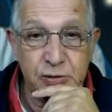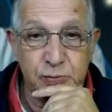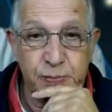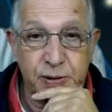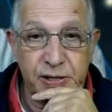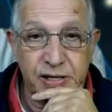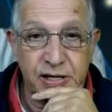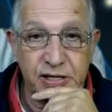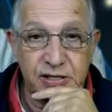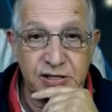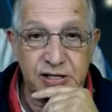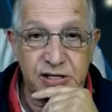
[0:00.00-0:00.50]
Eu
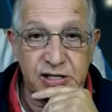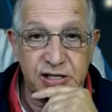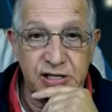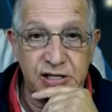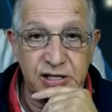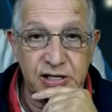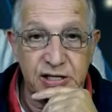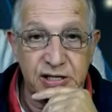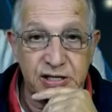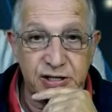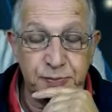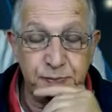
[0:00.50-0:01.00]
parece
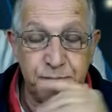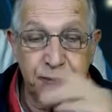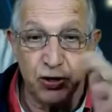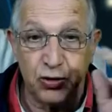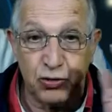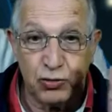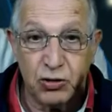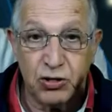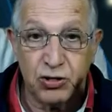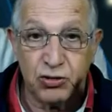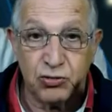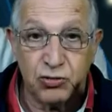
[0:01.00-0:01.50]
que as
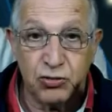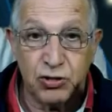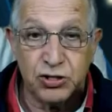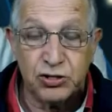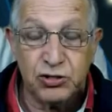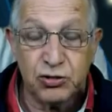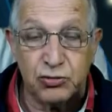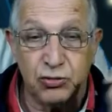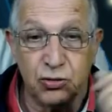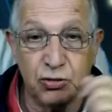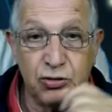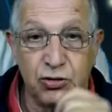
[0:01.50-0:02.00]
pessoas
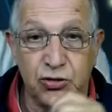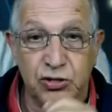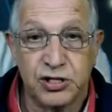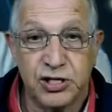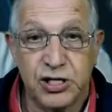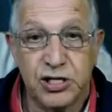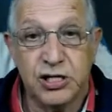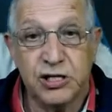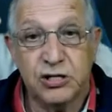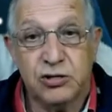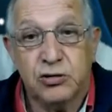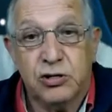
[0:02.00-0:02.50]
hoje eu estou
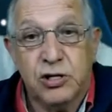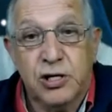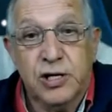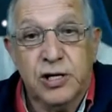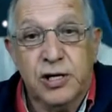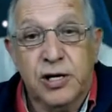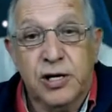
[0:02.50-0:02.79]
notando